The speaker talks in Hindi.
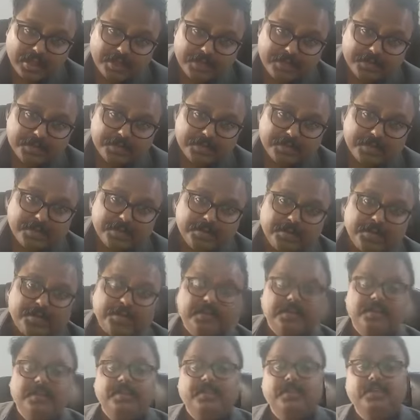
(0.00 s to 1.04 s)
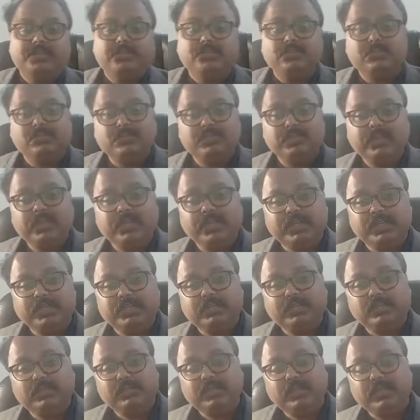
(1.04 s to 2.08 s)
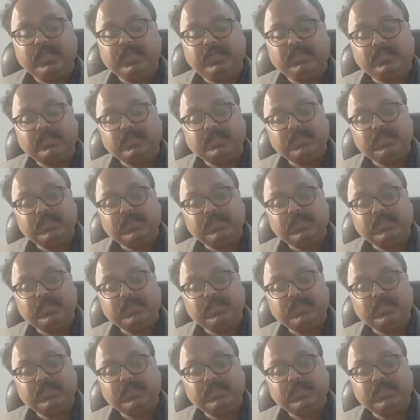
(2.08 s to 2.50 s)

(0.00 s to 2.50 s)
है ये सोचने की जरूरत है और